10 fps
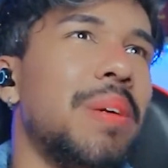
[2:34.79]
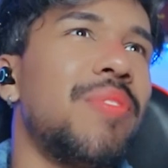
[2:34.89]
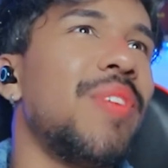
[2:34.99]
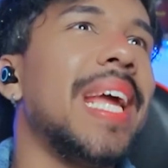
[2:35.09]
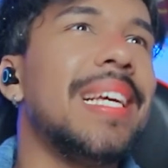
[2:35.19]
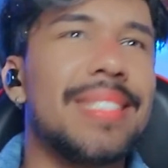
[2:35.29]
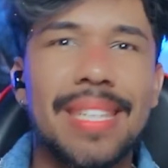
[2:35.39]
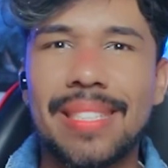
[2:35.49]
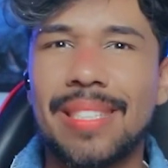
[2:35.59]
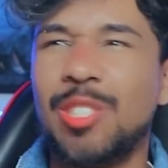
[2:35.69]

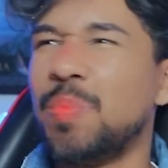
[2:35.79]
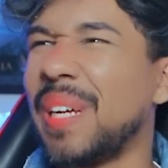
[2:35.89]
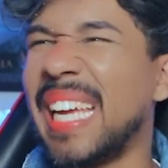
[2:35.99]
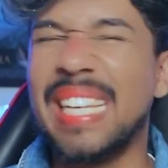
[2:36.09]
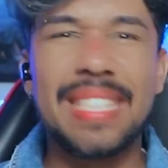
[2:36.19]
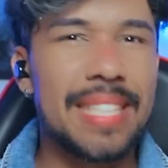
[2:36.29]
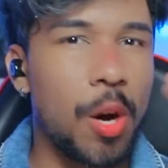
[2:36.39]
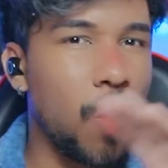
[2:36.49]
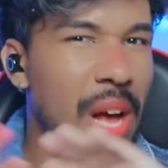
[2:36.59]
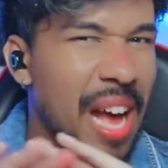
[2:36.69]
perfeitas, tipo aquele
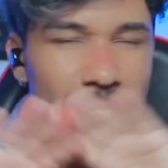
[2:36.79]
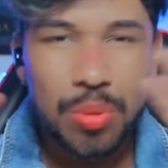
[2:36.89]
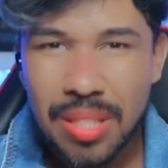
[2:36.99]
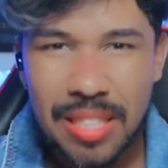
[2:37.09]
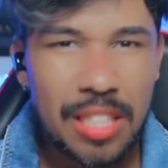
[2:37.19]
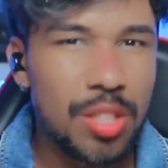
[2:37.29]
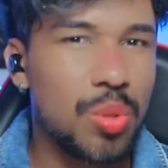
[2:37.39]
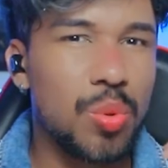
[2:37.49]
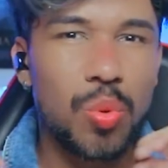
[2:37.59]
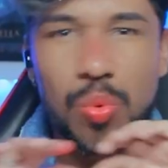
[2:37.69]
céu
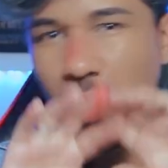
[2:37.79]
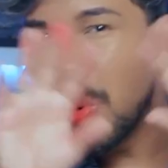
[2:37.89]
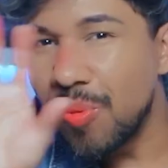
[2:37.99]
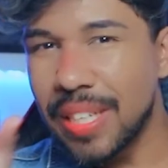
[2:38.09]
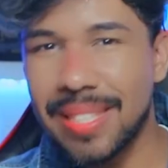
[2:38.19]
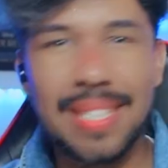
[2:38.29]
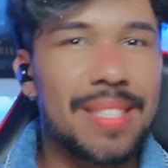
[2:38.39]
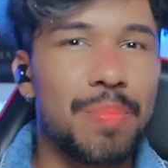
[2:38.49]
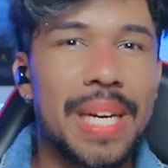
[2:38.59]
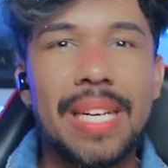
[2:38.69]
azulzinho, com
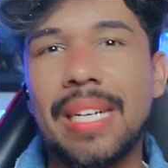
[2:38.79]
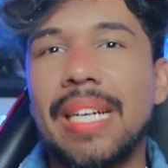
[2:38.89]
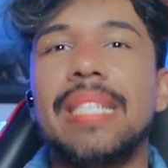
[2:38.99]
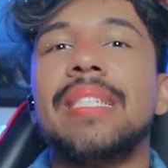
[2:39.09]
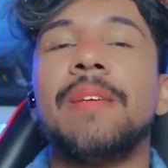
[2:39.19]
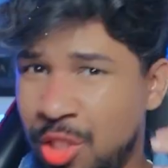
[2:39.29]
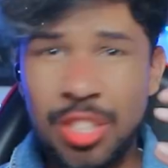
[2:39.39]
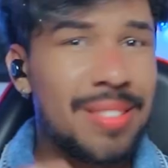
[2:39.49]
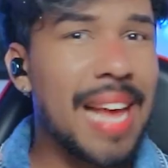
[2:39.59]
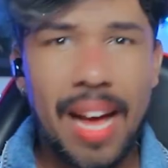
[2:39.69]
nuvenzinhas brancas,
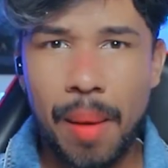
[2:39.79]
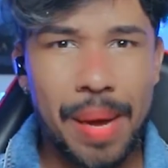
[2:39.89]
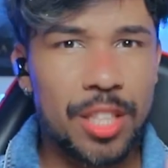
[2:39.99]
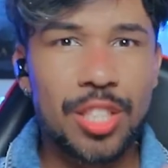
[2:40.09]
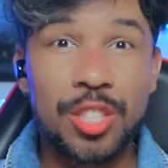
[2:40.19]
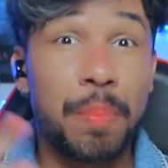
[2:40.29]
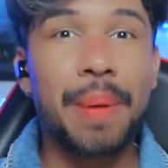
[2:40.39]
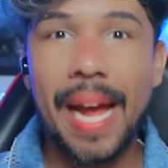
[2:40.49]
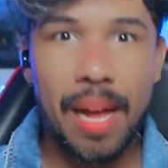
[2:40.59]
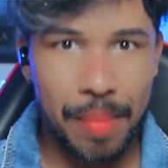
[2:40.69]
de terra mágica, de
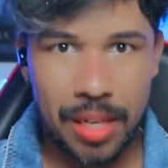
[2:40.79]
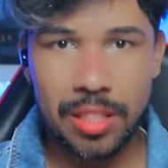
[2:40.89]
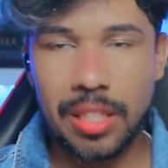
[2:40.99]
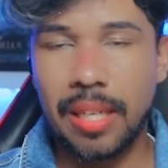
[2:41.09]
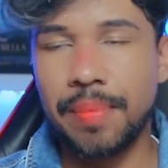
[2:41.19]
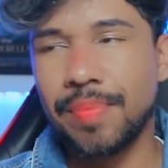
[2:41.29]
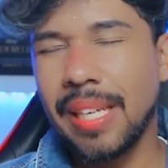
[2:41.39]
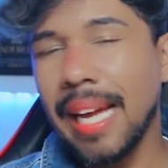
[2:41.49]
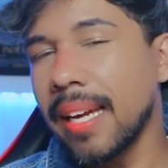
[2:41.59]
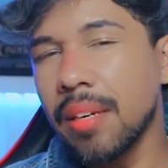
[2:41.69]
praia mágica.
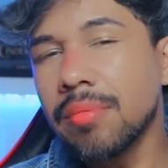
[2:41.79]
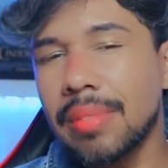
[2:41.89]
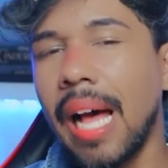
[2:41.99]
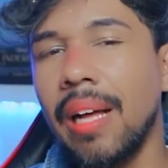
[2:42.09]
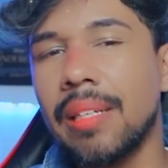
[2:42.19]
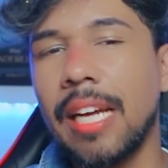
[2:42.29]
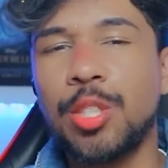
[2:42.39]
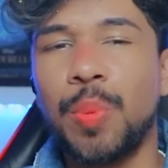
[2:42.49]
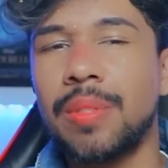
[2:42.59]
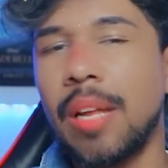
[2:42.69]
E aqui não tá, né?
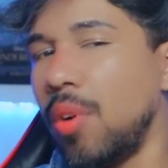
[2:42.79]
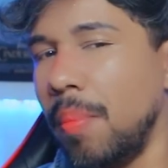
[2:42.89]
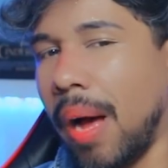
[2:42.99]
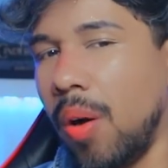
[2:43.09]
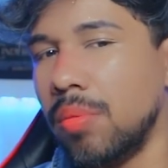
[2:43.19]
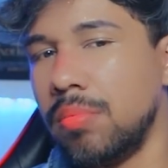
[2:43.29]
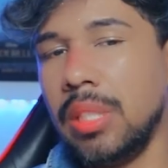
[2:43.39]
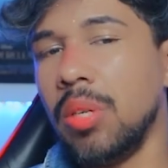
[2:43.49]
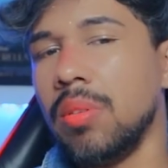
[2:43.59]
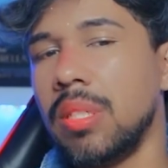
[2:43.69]
Tipo, tá normal.
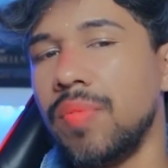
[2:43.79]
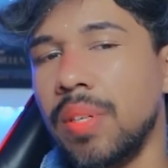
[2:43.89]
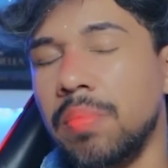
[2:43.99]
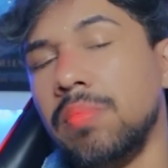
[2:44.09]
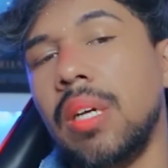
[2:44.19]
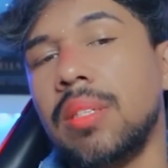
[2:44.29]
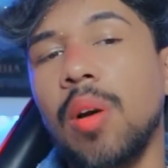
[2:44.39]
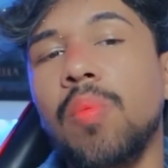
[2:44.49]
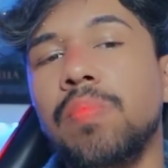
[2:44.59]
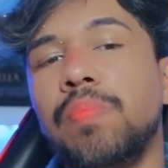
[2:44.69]
Inclusive, até
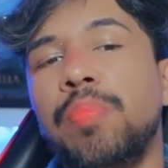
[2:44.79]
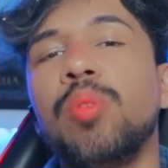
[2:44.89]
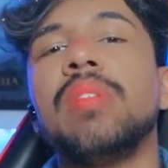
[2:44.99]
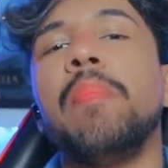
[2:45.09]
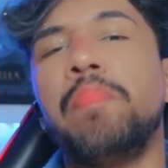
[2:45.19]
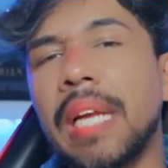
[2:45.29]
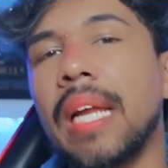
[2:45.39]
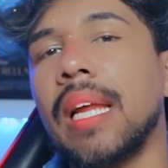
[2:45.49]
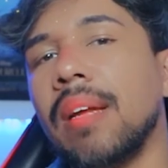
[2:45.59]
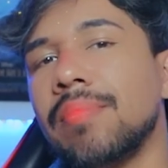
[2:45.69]
um pouco
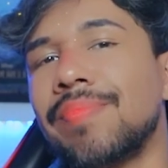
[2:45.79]
deprê, né?